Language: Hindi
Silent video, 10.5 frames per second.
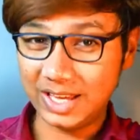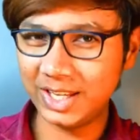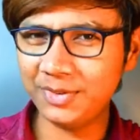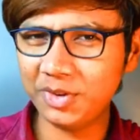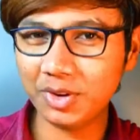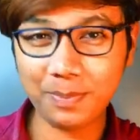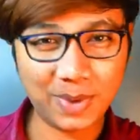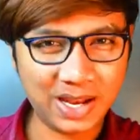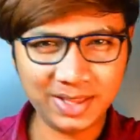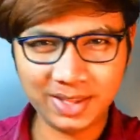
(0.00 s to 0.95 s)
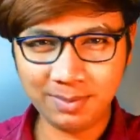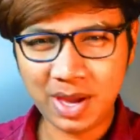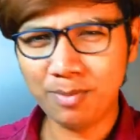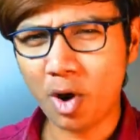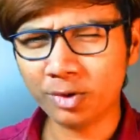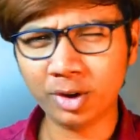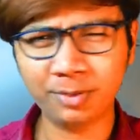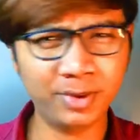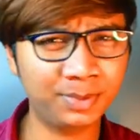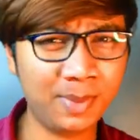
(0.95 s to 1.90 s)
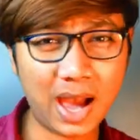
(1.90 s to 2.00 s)
के जी टू के पहले दिन में ही बॉक्स
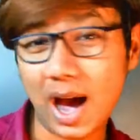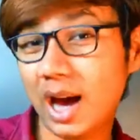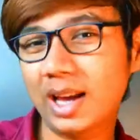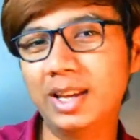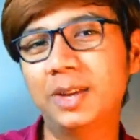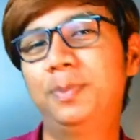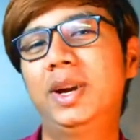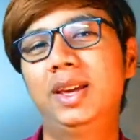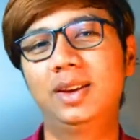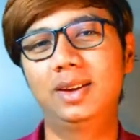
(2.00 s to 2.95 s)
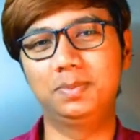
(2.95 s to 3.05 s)
ऑफिस में आग लगी पड़ी